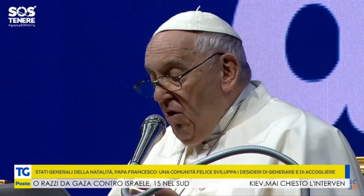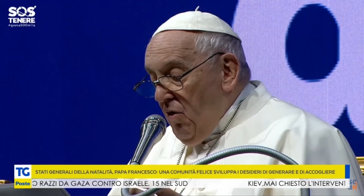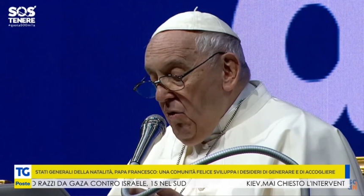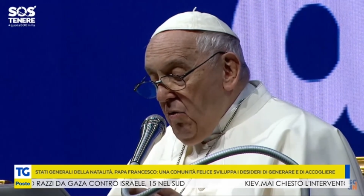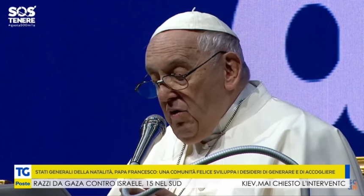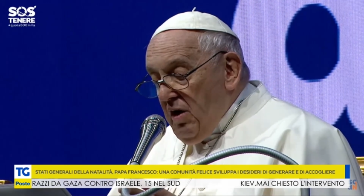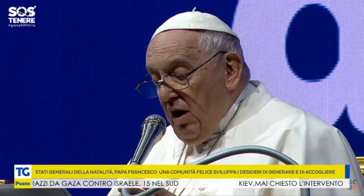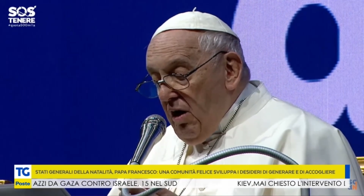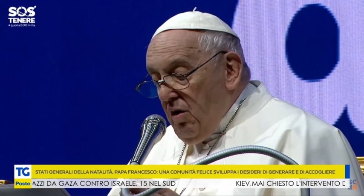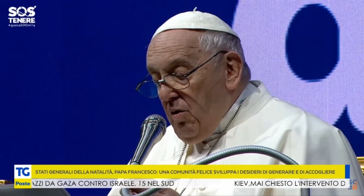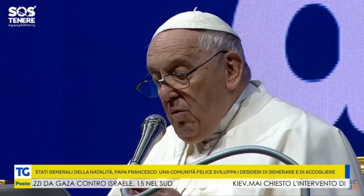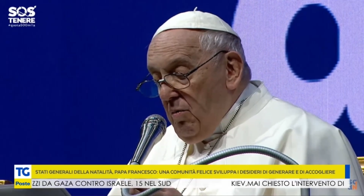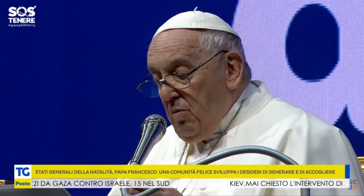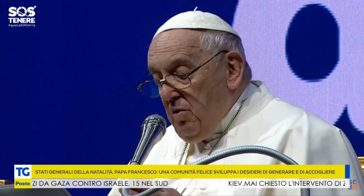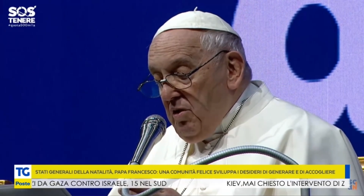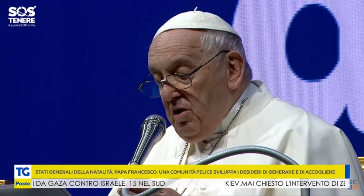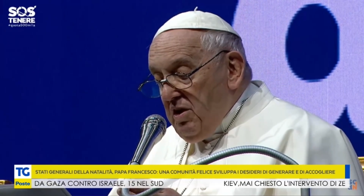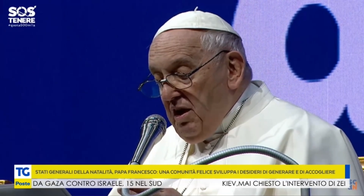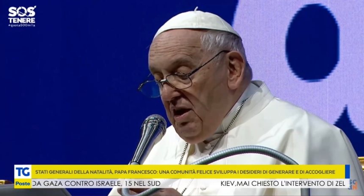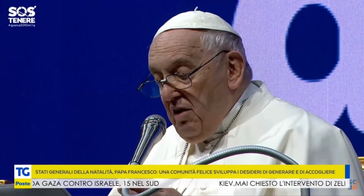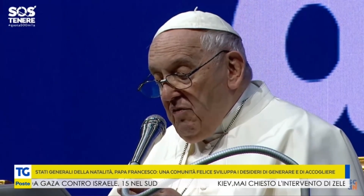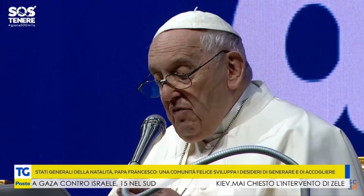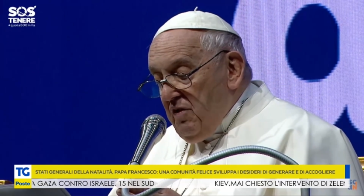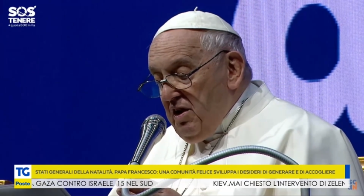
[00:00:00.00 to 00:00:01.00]
Una
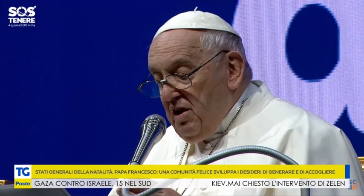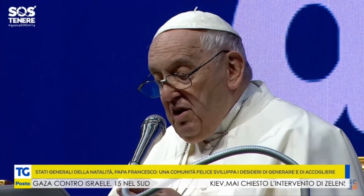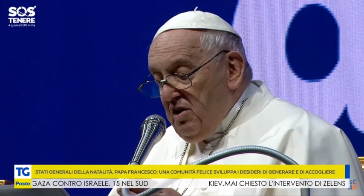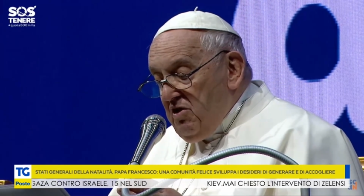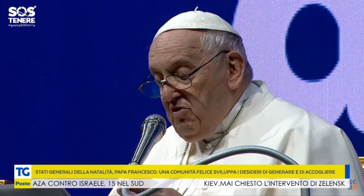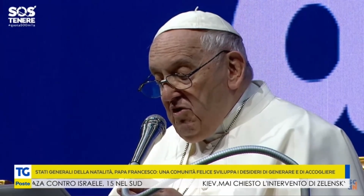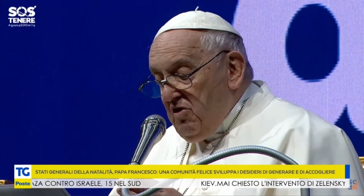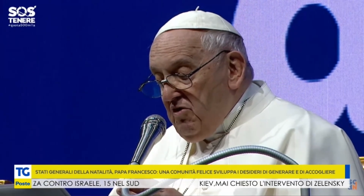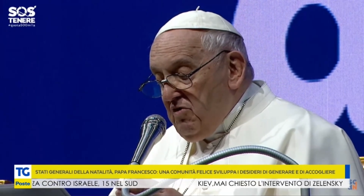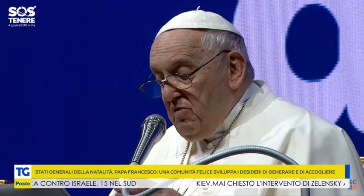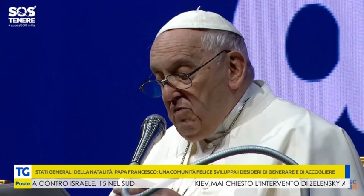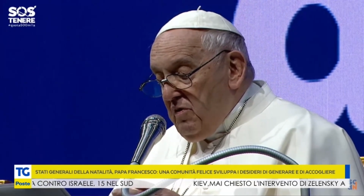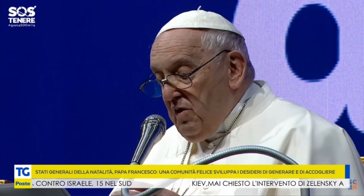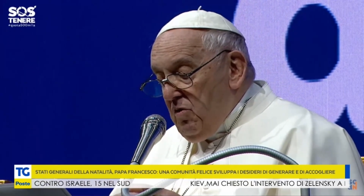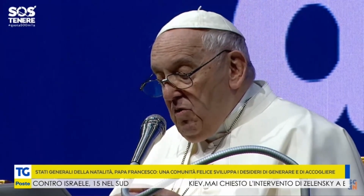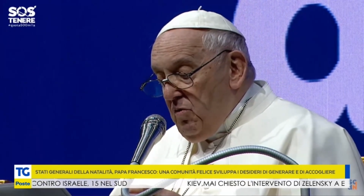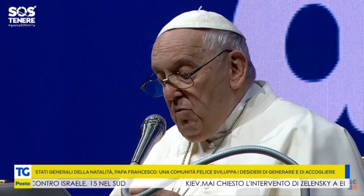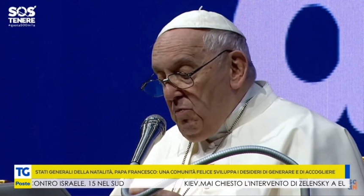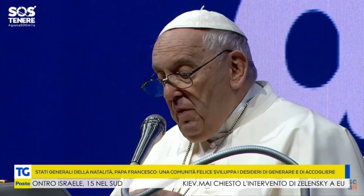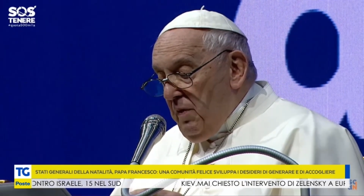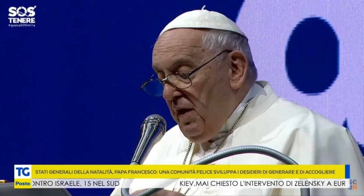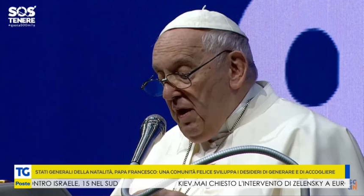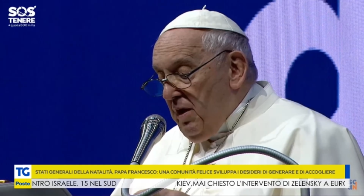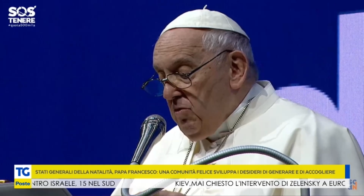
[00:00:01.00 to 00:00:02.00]
comunità felice
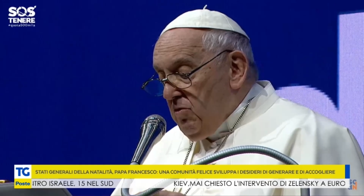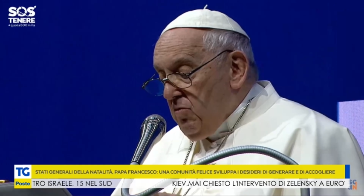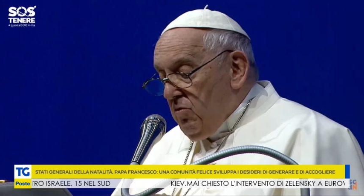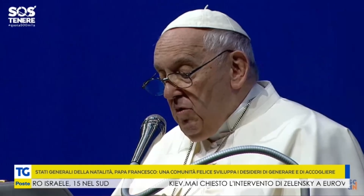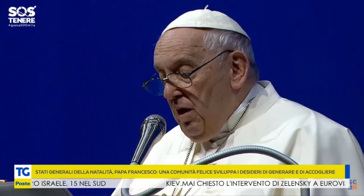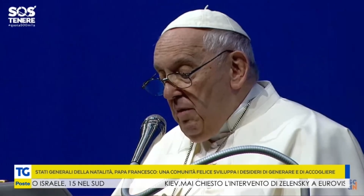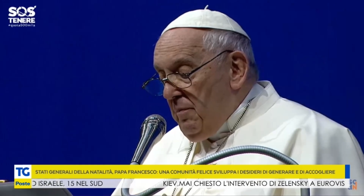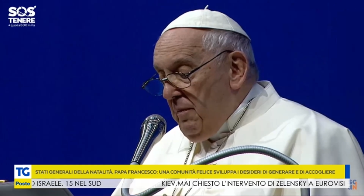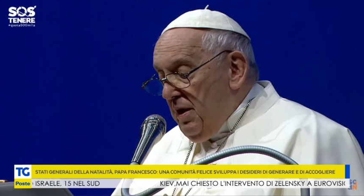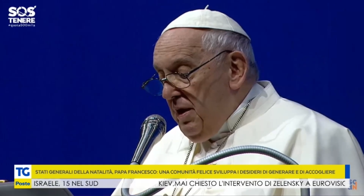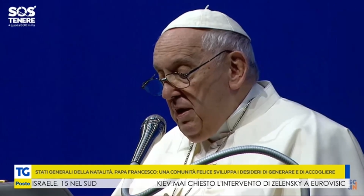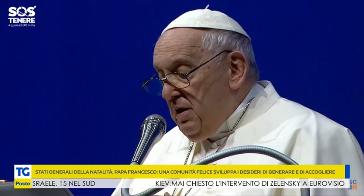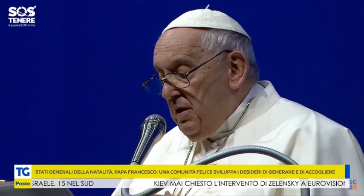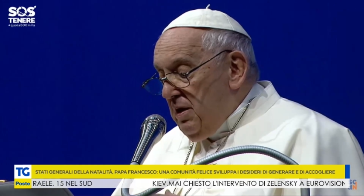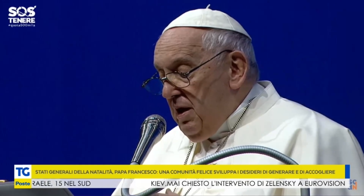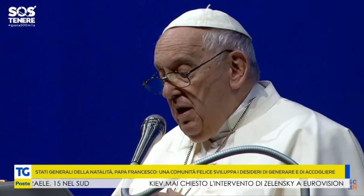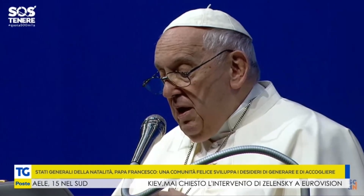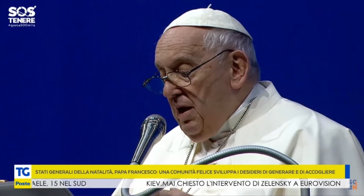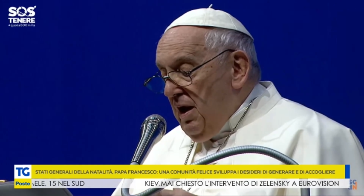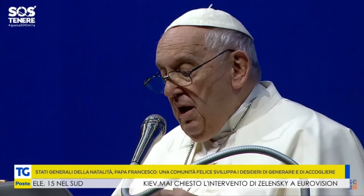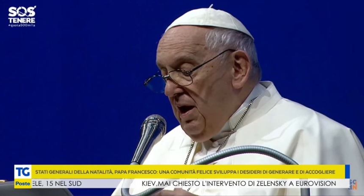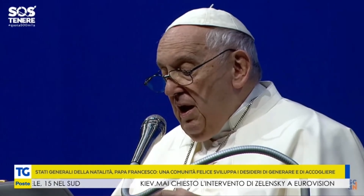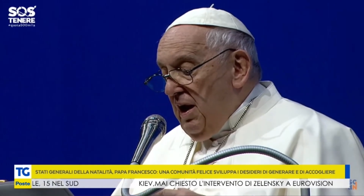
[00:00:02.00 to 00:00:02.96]
sviluppa naturalmente